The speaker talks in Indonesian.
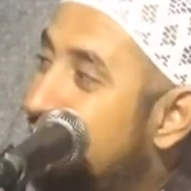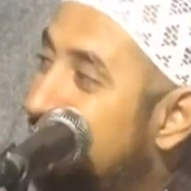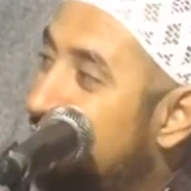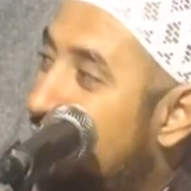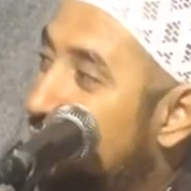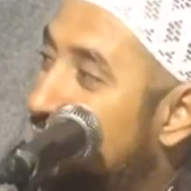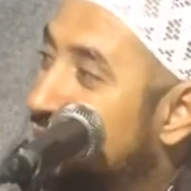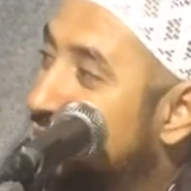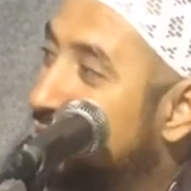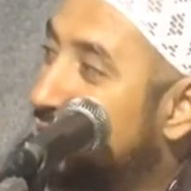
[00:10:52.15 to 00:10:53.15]
Wanas
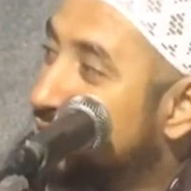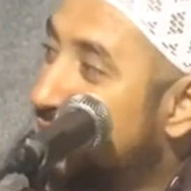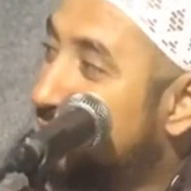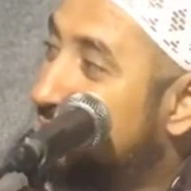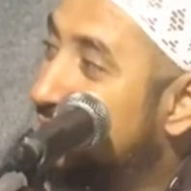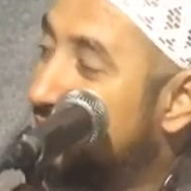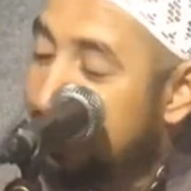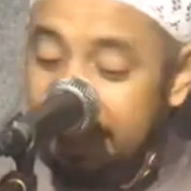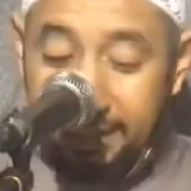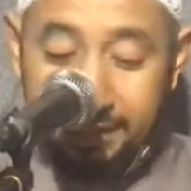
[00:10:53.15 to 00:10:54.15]

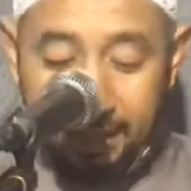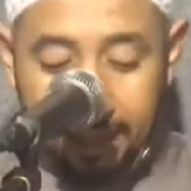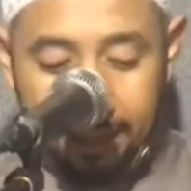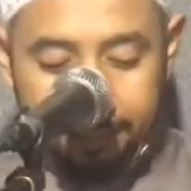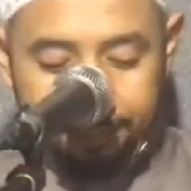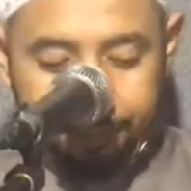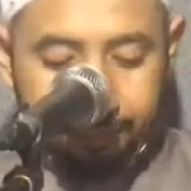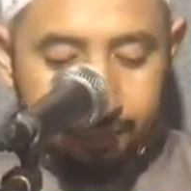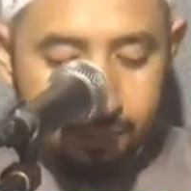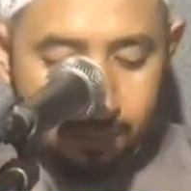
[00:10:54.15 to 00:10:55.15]
khatimin li
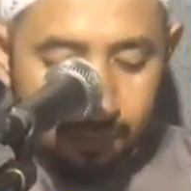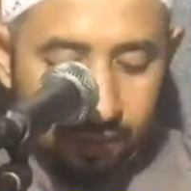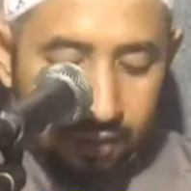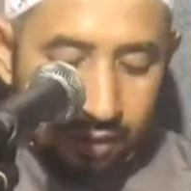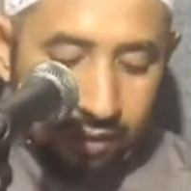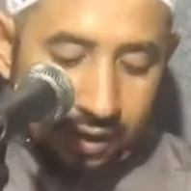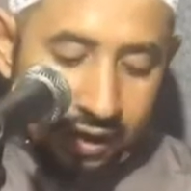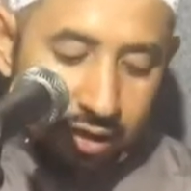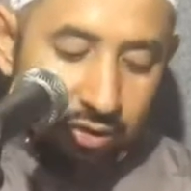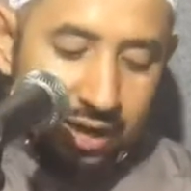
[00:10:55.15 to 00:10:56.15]
ula tudrabu
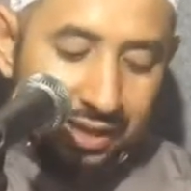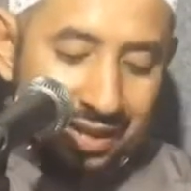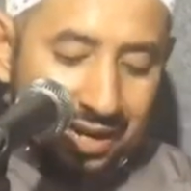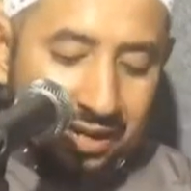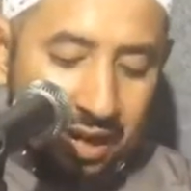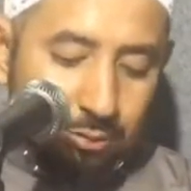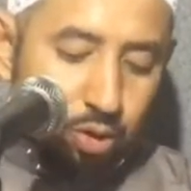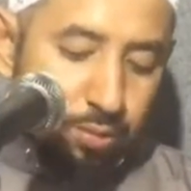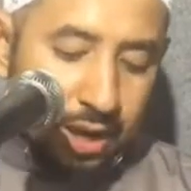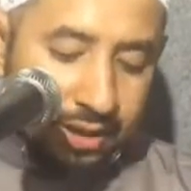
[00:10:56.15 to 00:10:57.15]
amma
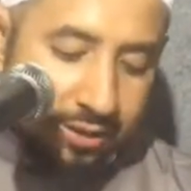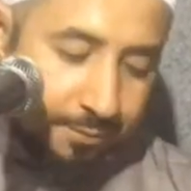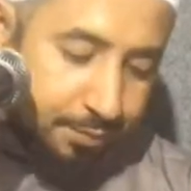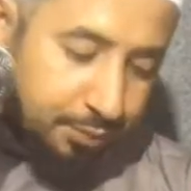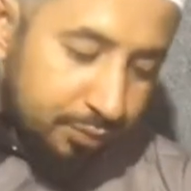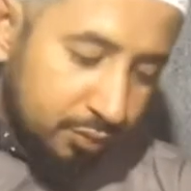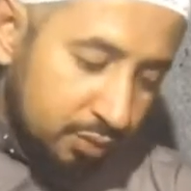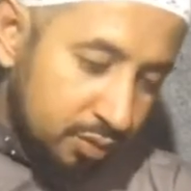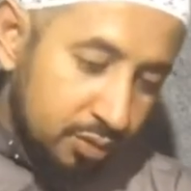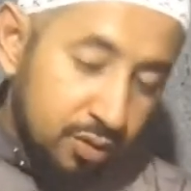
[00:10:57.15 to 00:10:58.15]
lisani
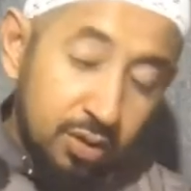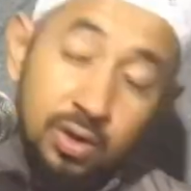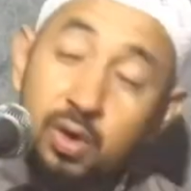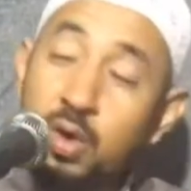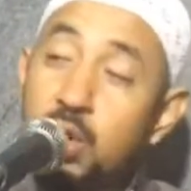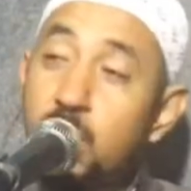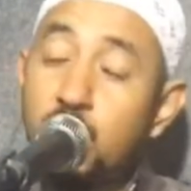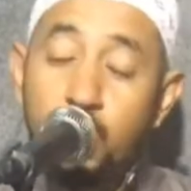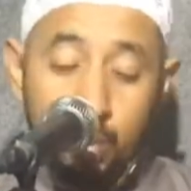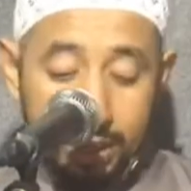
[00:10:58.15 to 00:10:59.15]
darbatin
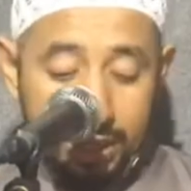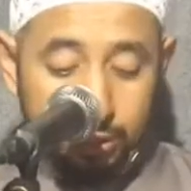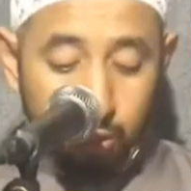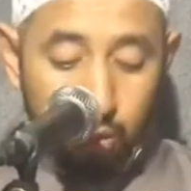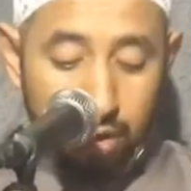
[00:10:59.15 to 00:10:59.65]
fayajibu.